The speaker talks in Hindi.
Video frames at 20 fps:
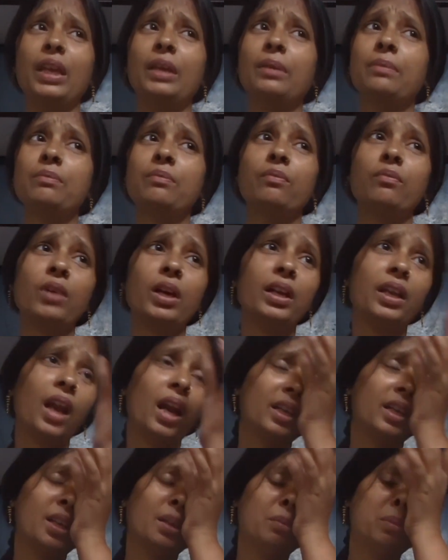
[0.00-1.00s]
एम
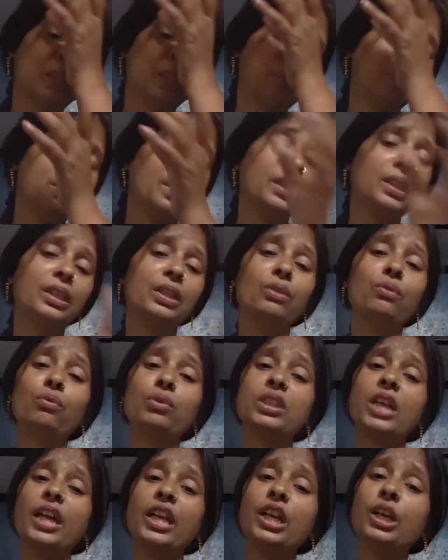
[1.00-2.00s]
कर्नाटका में जब तक थी वो
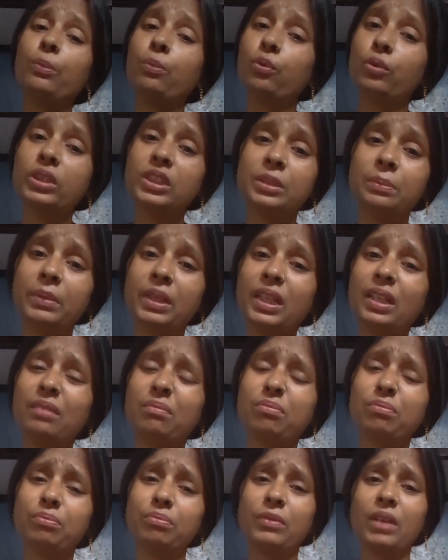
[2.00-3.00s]
सारी रिपोर्ट्स मेरी
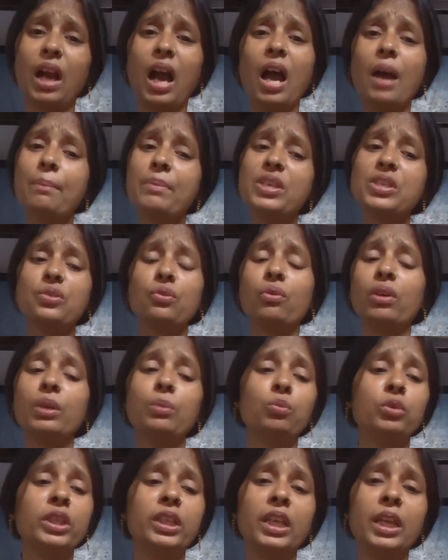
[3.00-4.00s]
कहाँ मिस हो गई
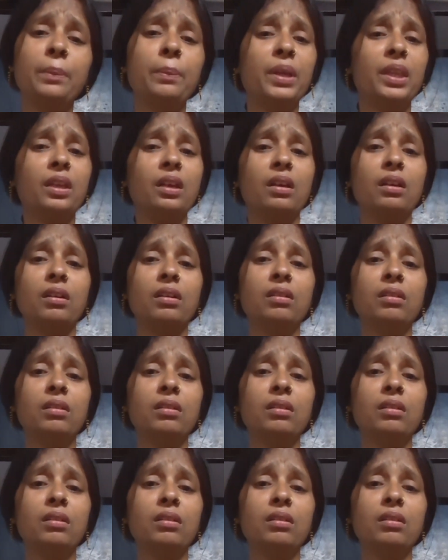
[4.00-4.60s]
मुझे नहीं पता